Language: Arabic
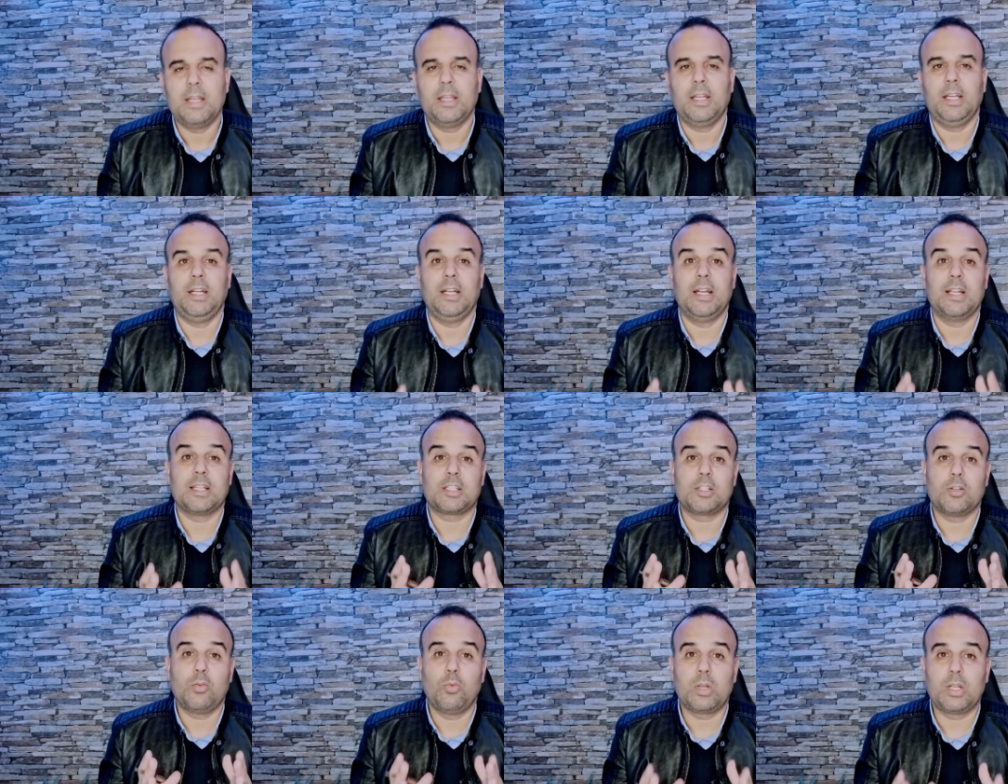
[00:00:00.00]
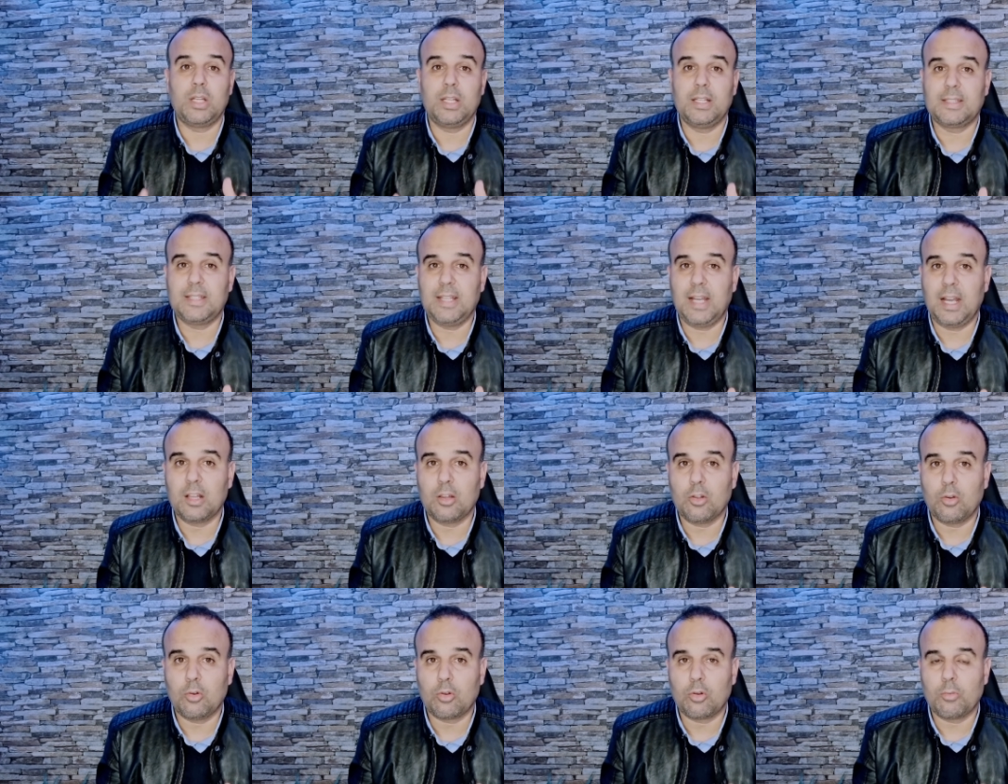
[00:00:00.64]
يعني الا صوت
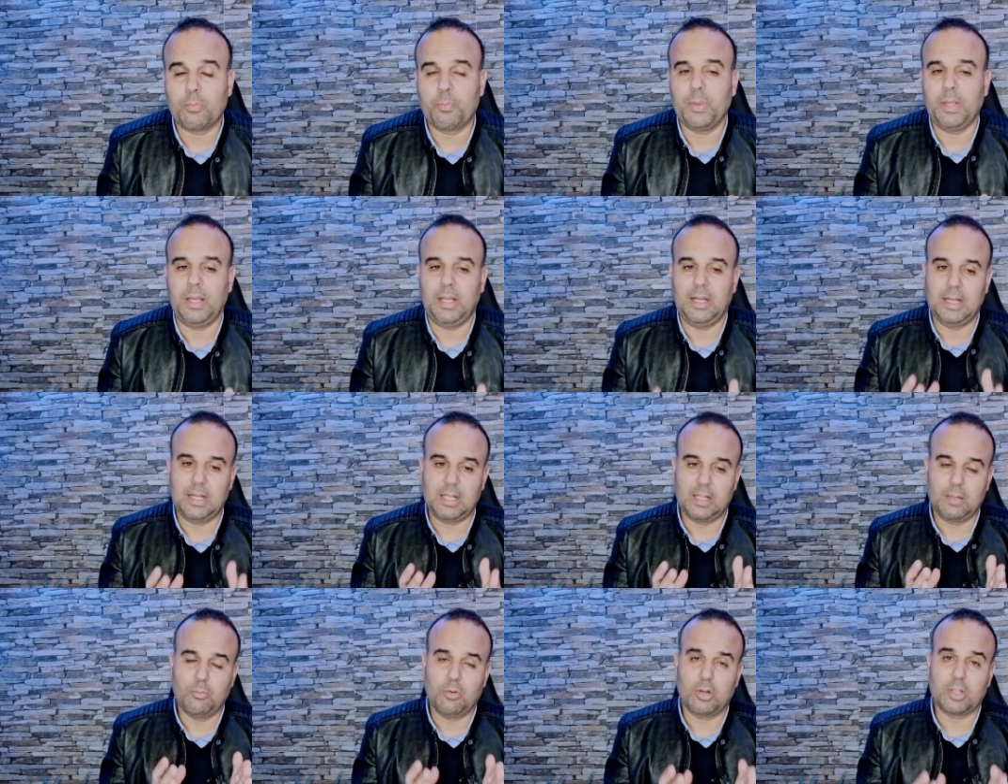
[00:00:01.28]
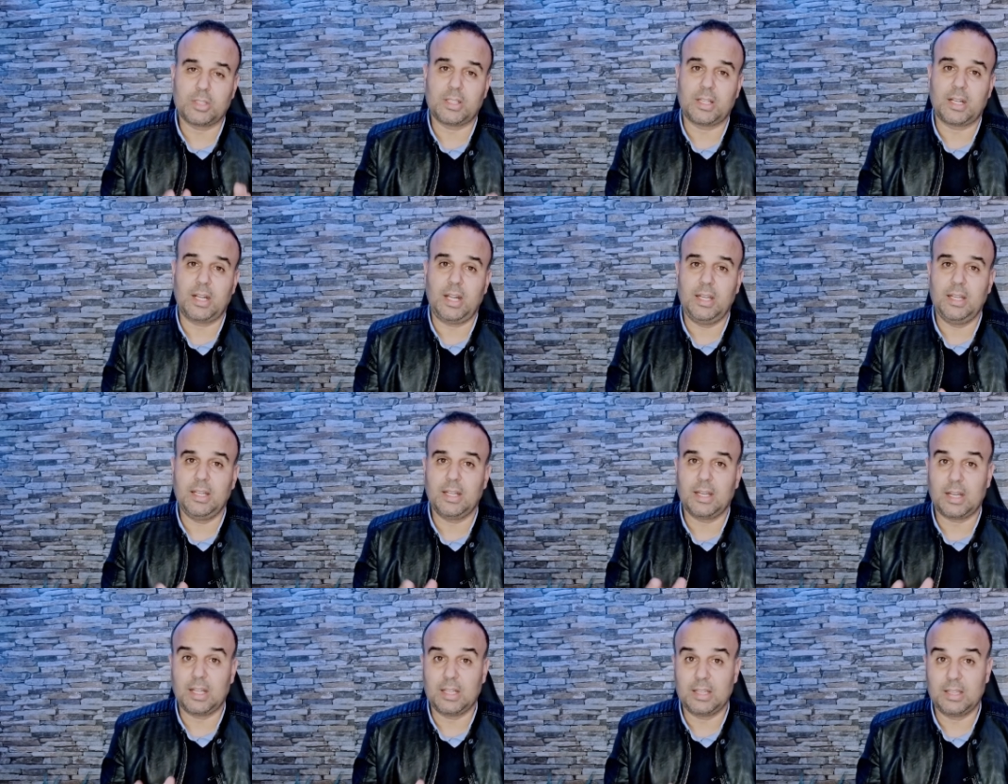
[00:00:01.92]
الاتحاد الاوروبي على هذا المقترح
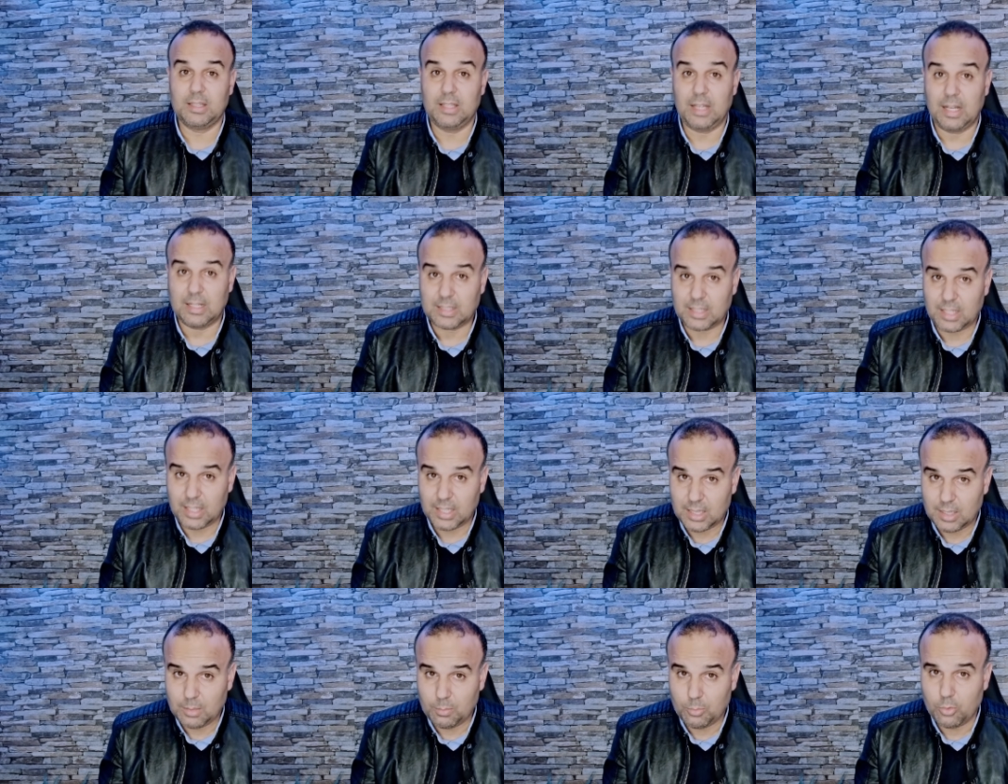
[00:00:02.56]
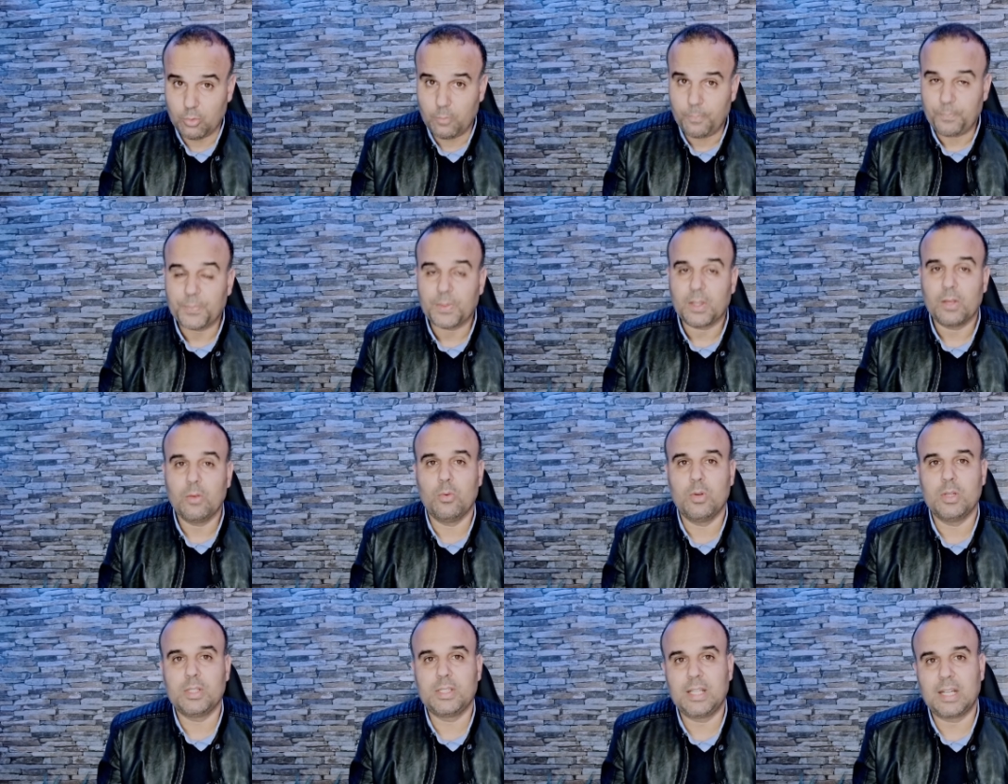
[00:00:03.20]
اللي قد تقدموه
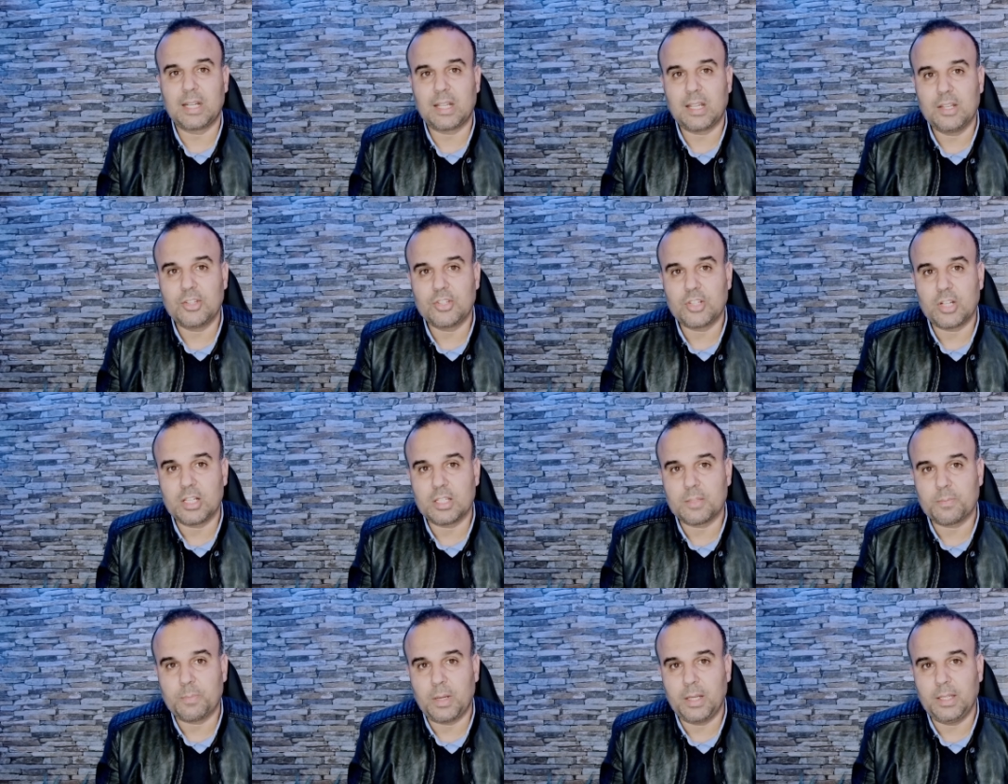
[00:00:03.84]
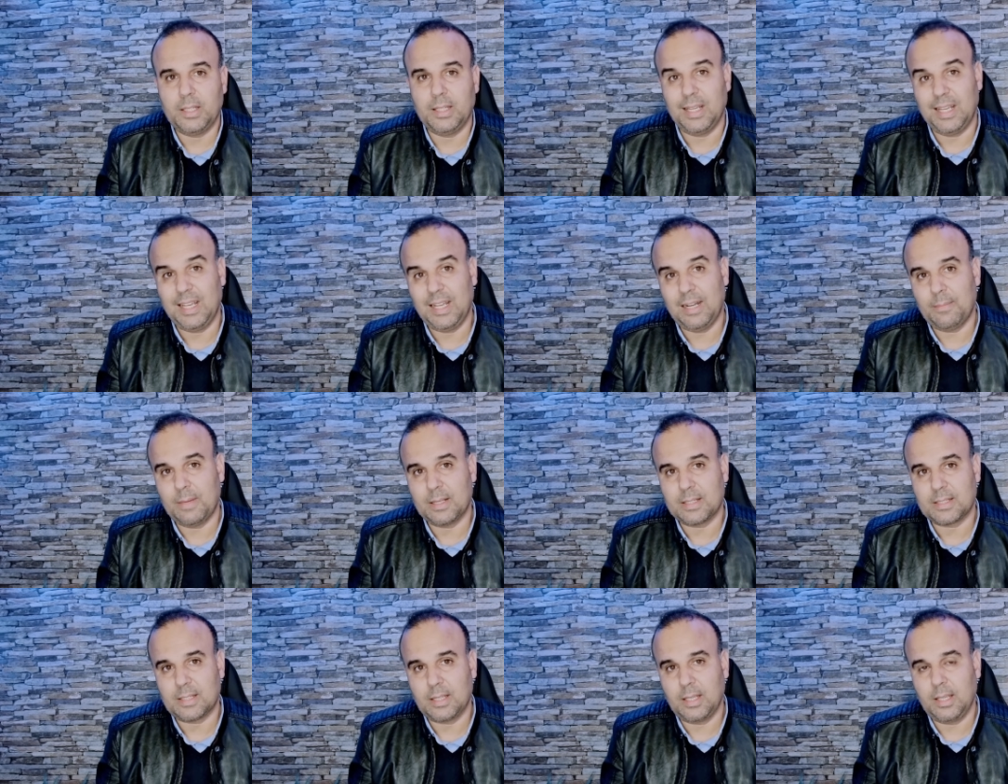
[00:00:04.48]
وزيره الهجره الاسبانيه
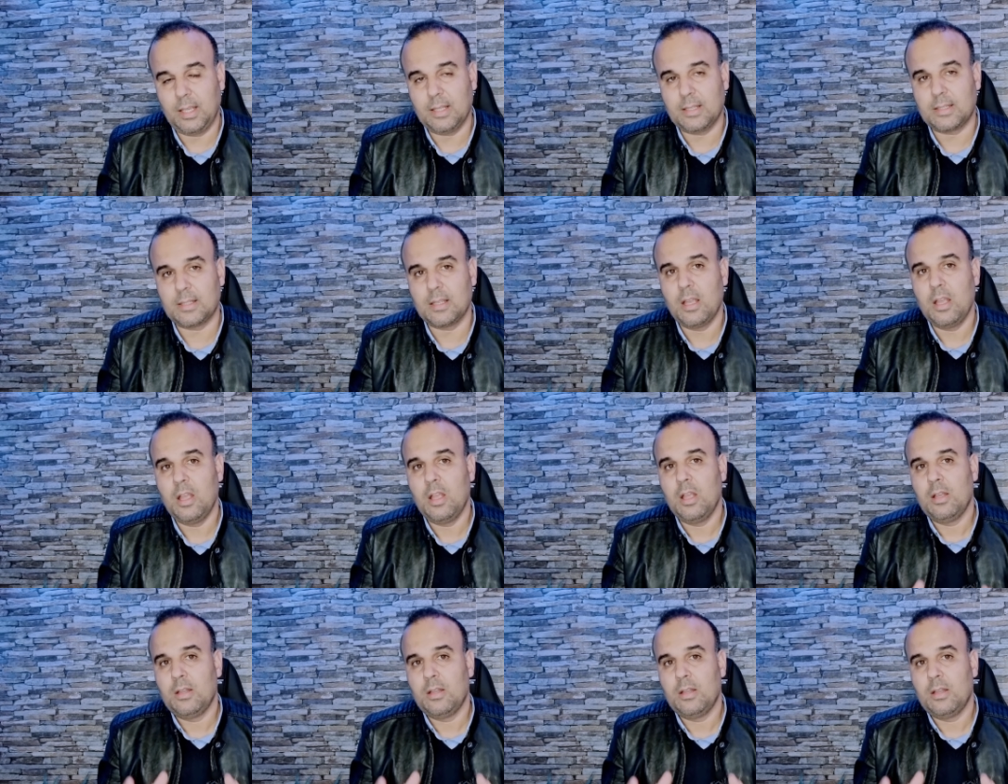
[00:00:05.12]
ايلما سايس